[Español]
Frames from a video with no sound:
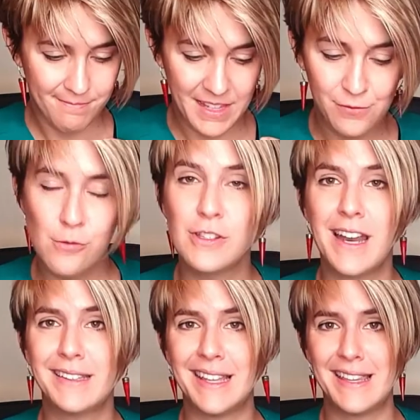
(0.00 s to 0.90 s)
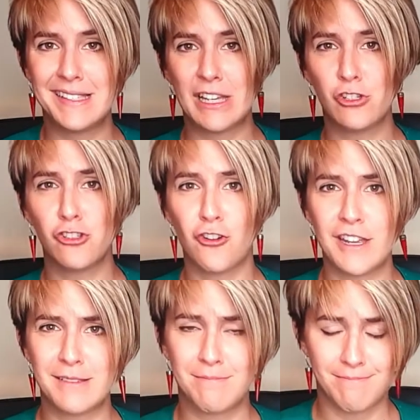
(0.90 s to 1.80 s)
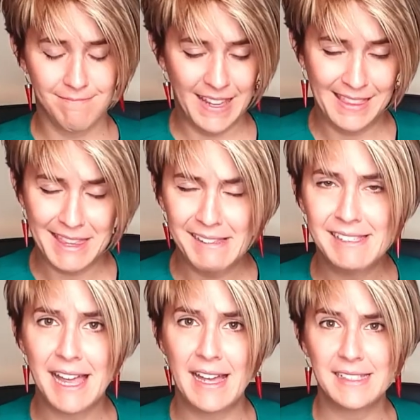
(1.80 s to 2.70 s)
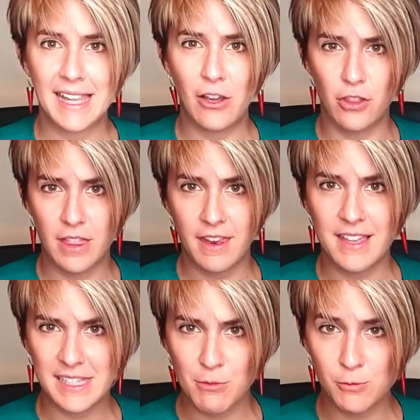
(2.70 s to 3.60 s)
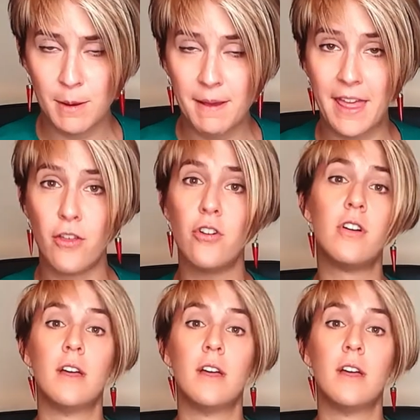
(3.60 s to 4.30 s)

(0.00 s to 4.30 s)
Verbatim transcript: disfrutarte de estas 8 horas intensas y concentradas que hemos preparado.